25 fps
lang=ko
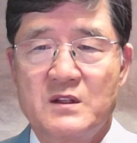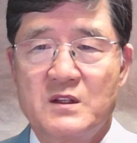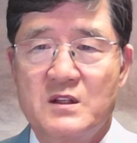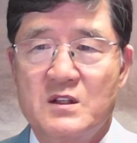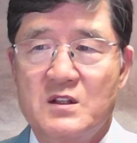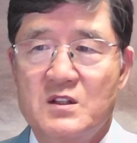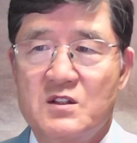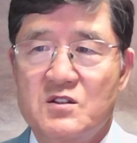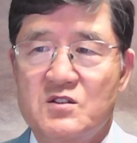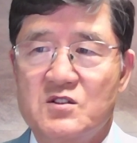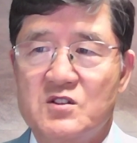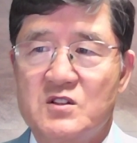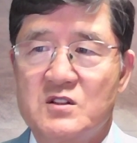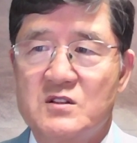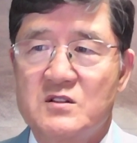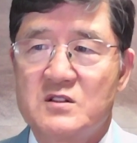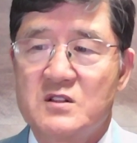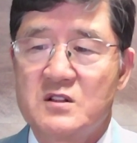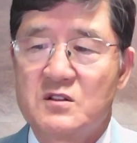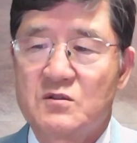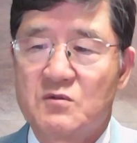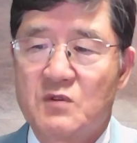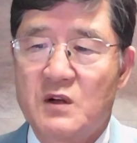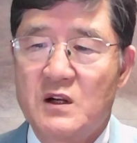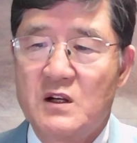
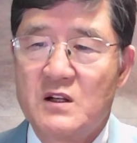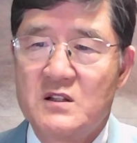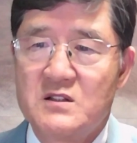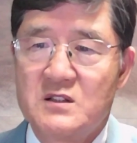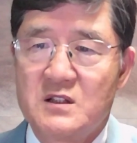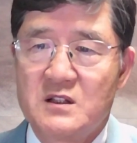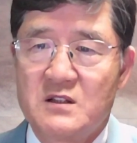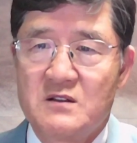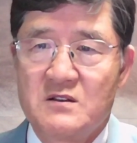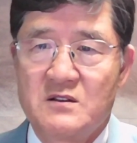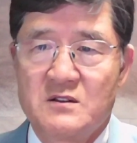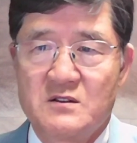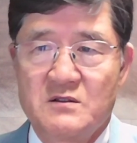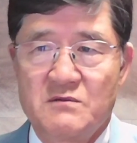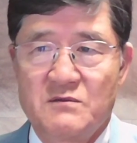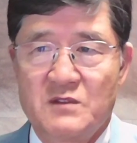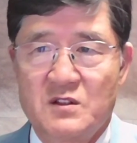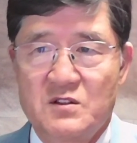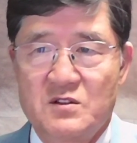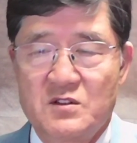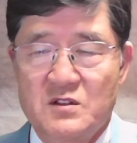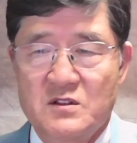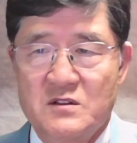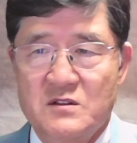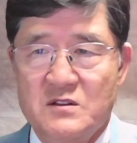신전 관리자라 뜻인데
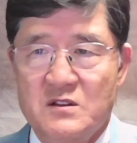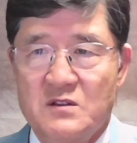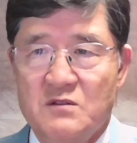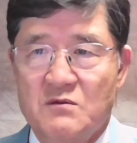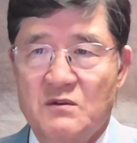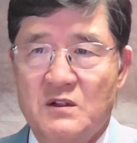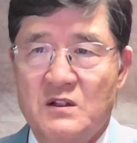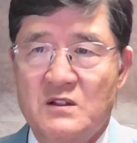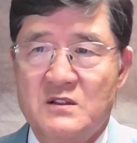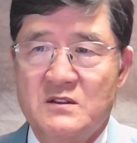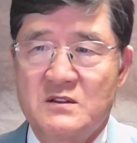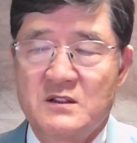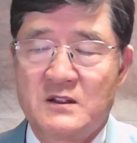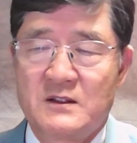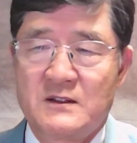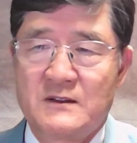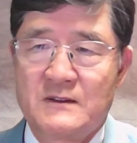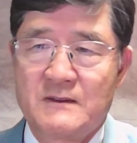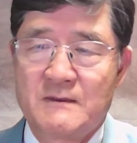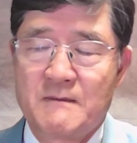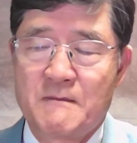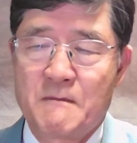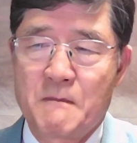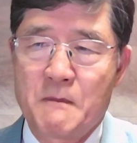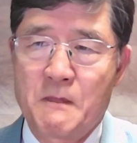신전 관리자.
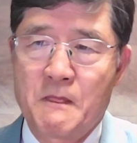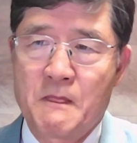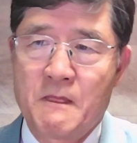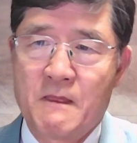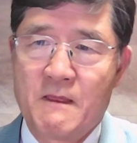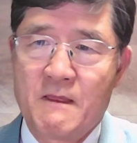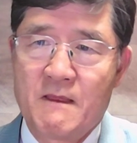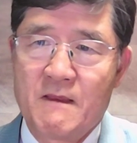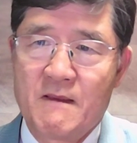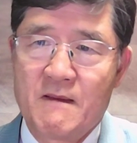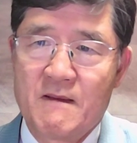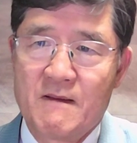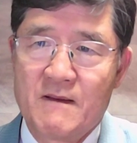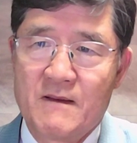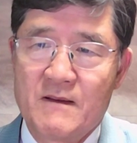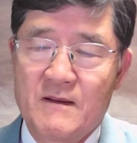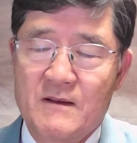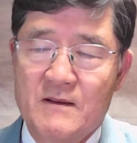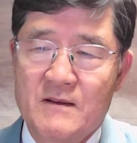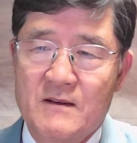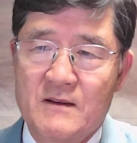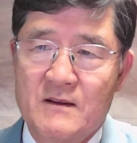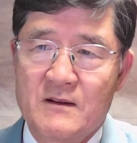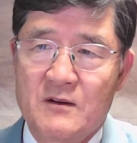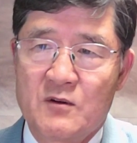
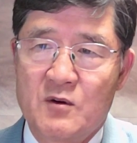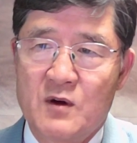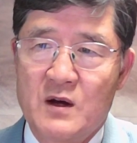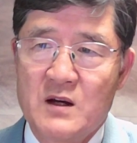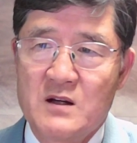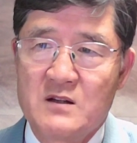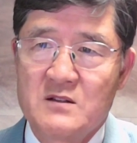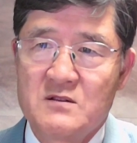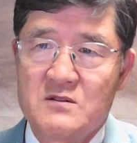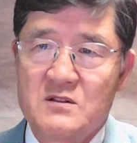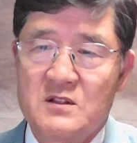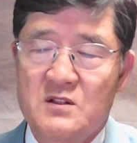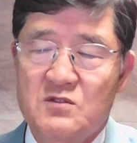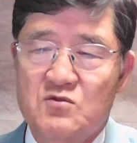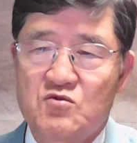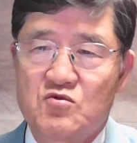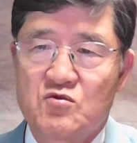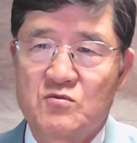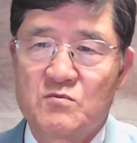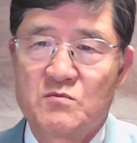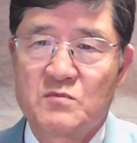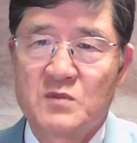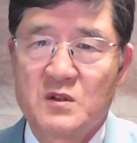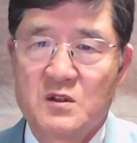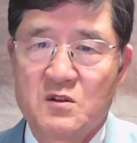황제
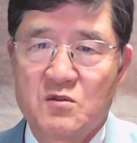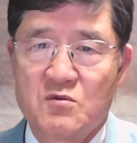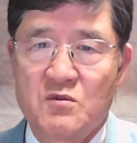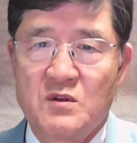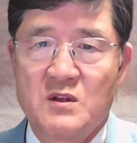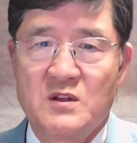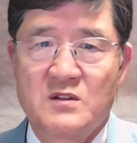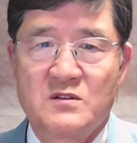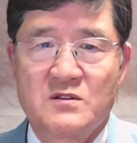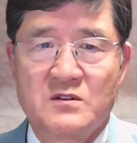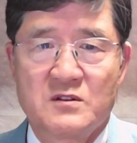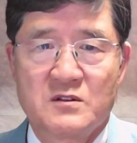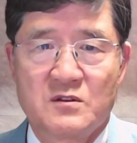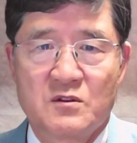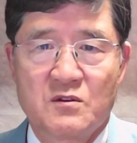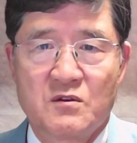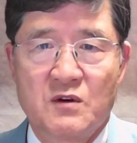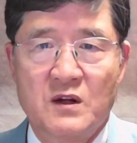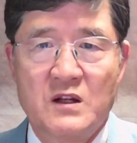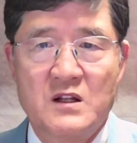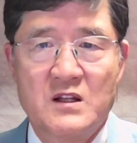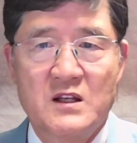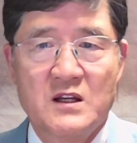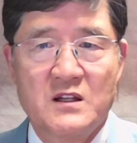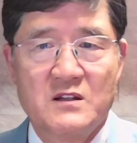숭배를 위해서
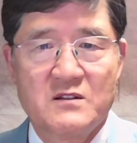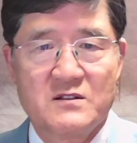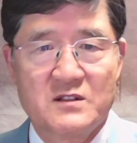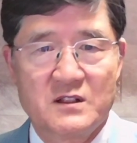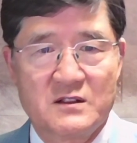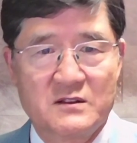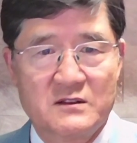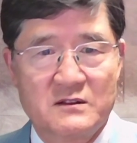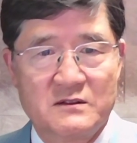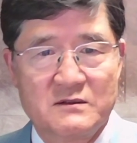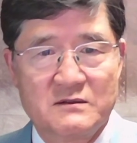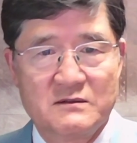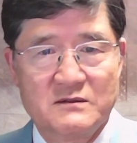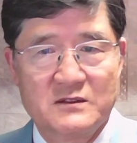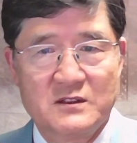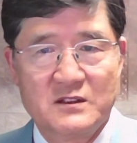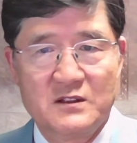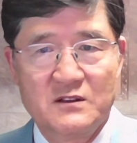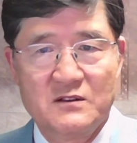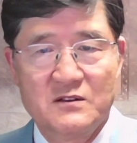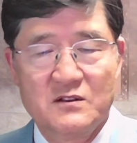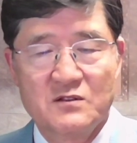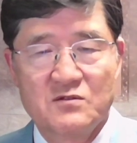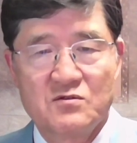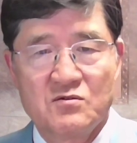관리하는 자들 이런
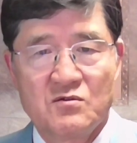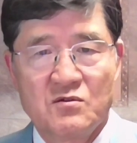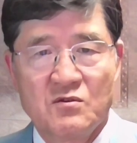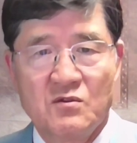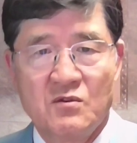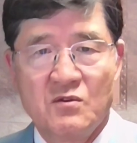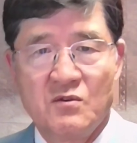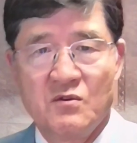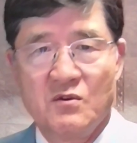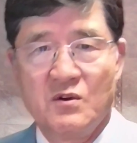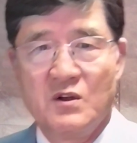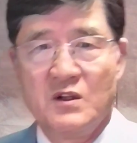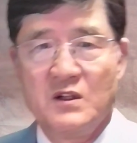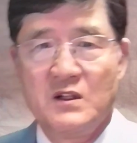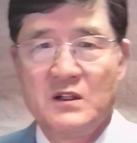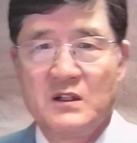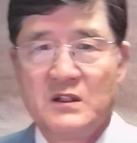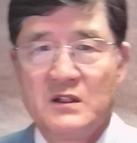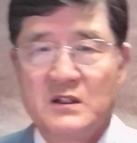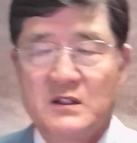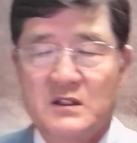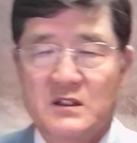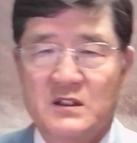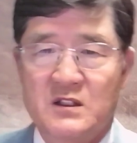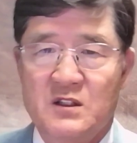뜻으로
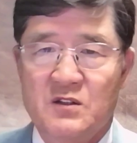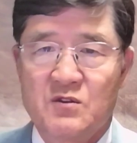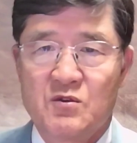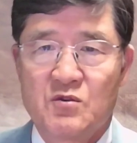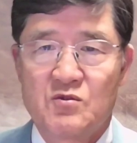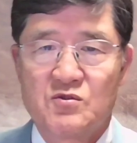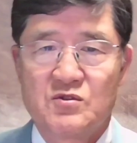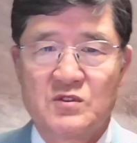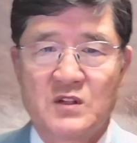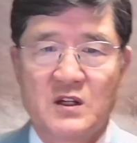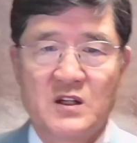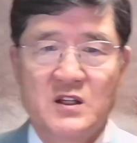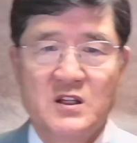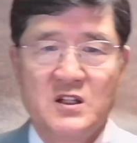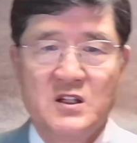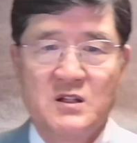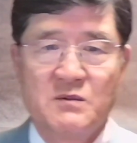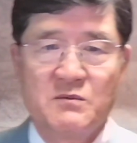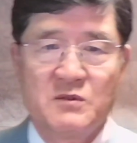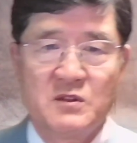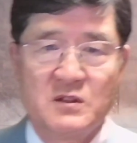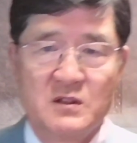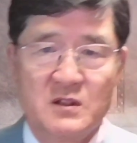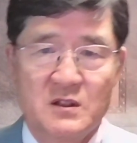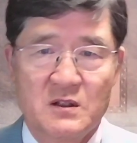이 도시가
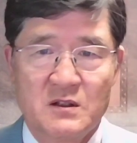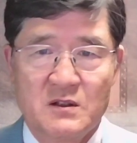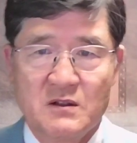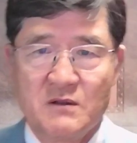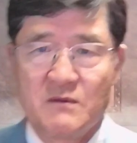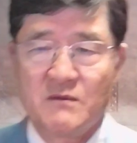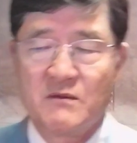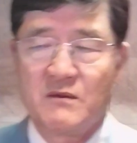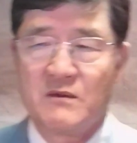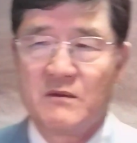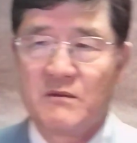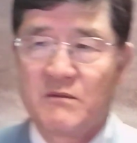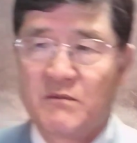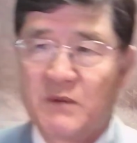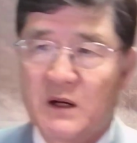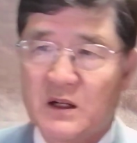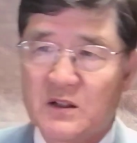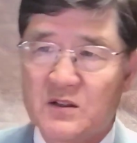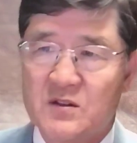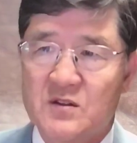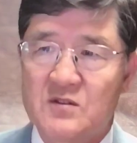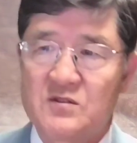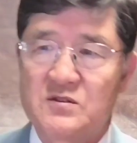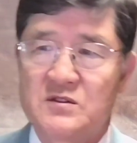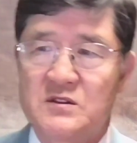이름이
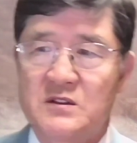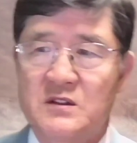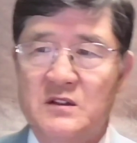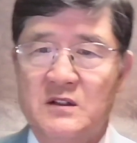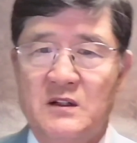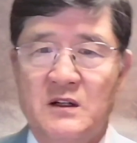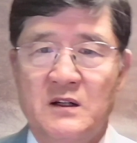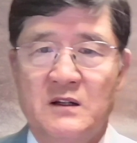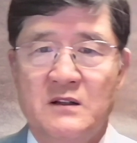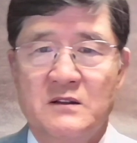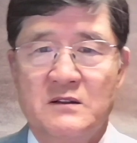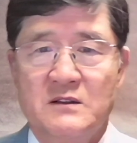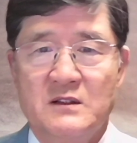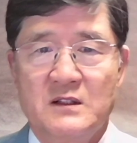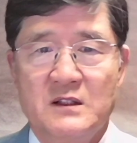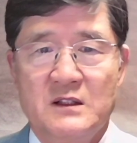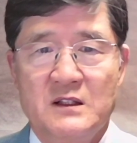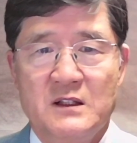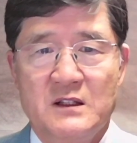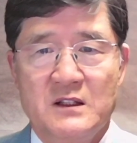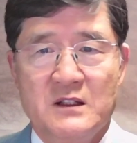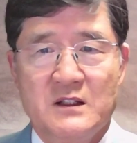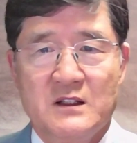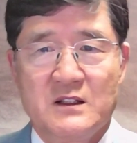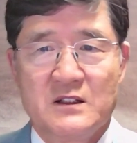바뀌었으니까
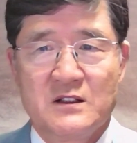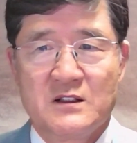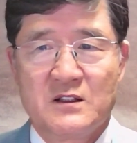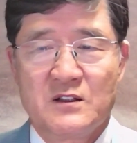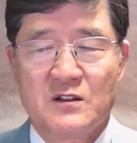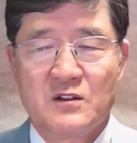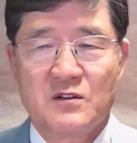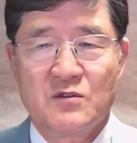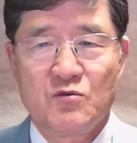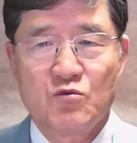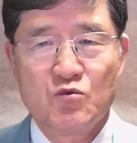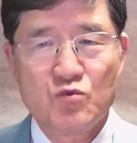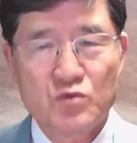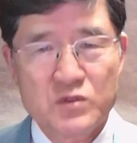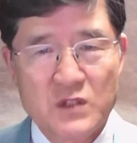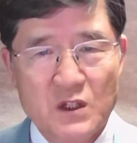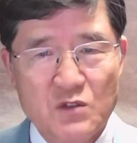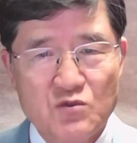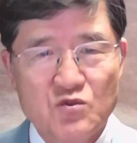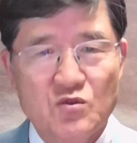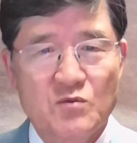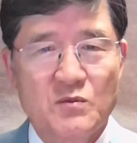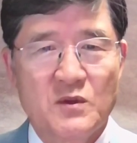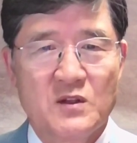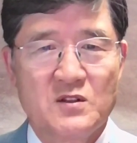우상
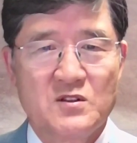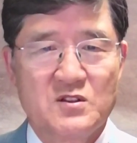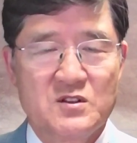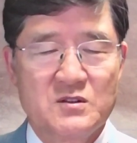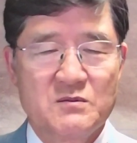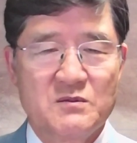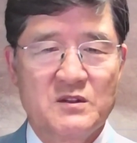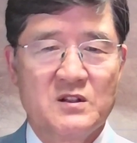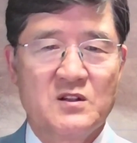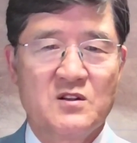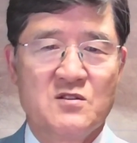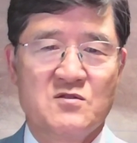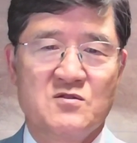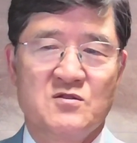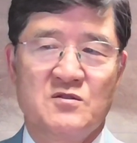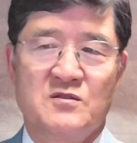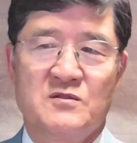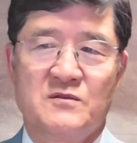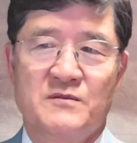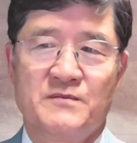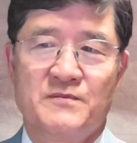숭배가 심했겠죠.